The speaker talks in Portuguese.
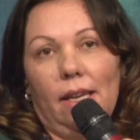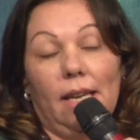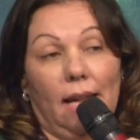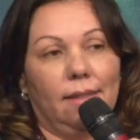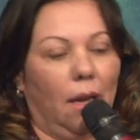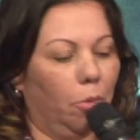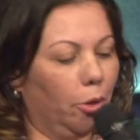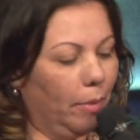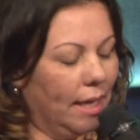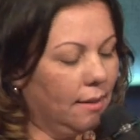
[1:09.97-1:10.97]
E lá está a
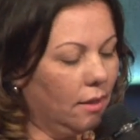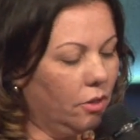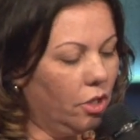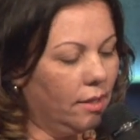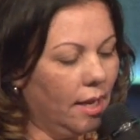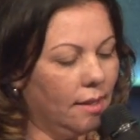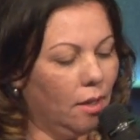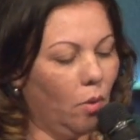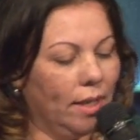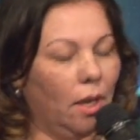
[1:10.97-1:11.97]
promessa de Isaías
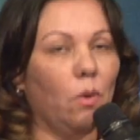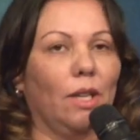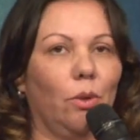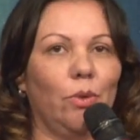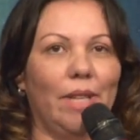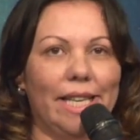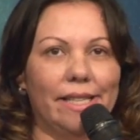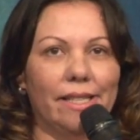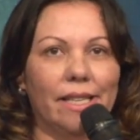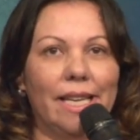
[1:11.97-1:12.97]
54,
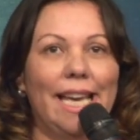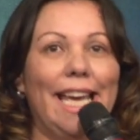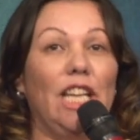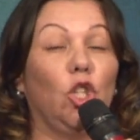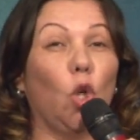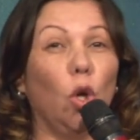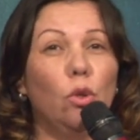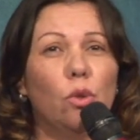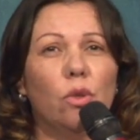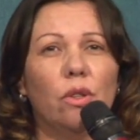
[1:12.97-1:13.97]
13. E
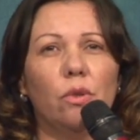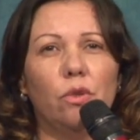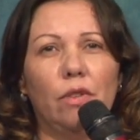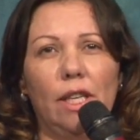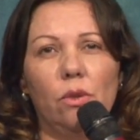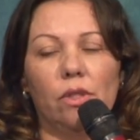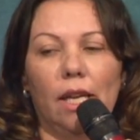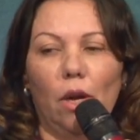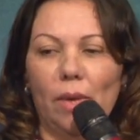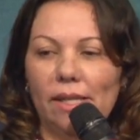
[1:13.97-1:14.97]
todos os seus filhos
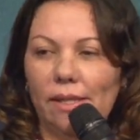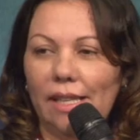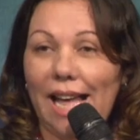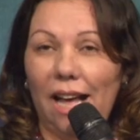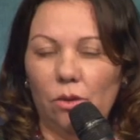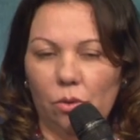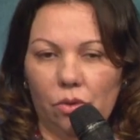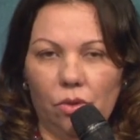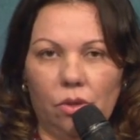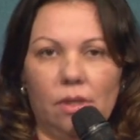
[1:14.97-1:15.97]
serão ensinados,
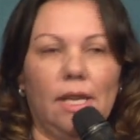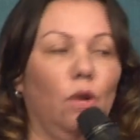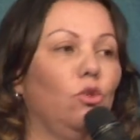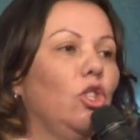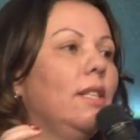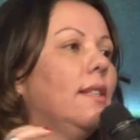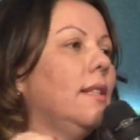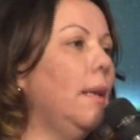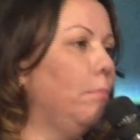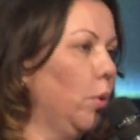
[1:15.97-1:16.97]
serão
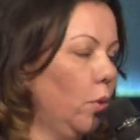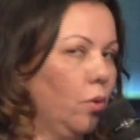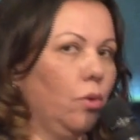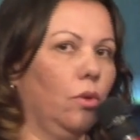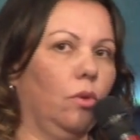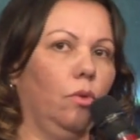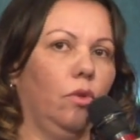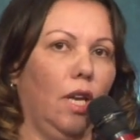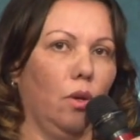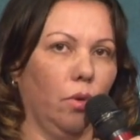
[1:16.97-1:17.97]
discípulos do
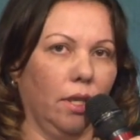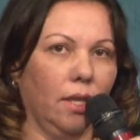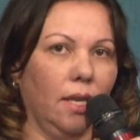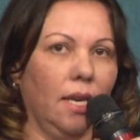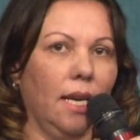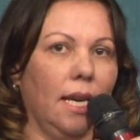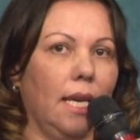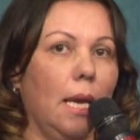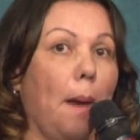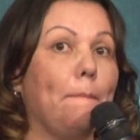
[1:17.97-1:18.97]
Senhor.
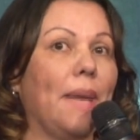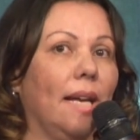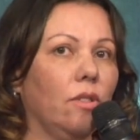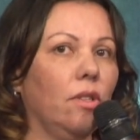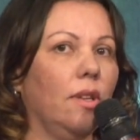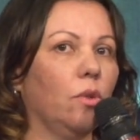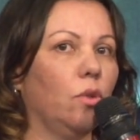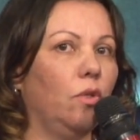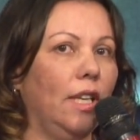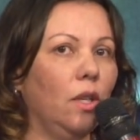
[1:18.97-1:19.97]
E a paz de
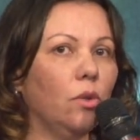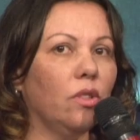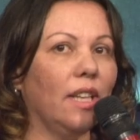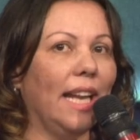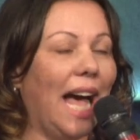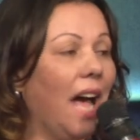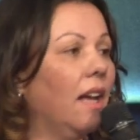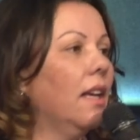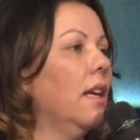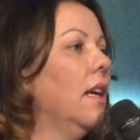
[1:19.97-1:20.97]
teus filhos será
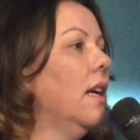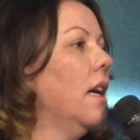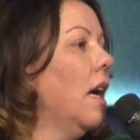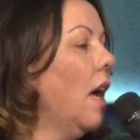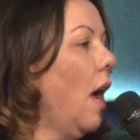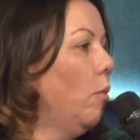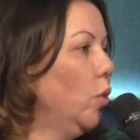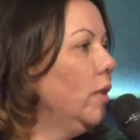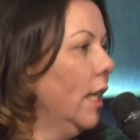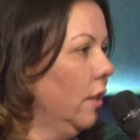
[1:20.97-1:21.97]

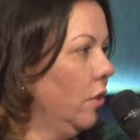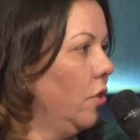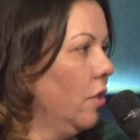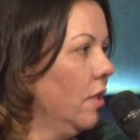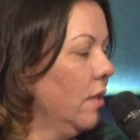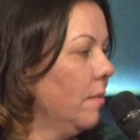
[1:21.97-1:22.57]
abundante.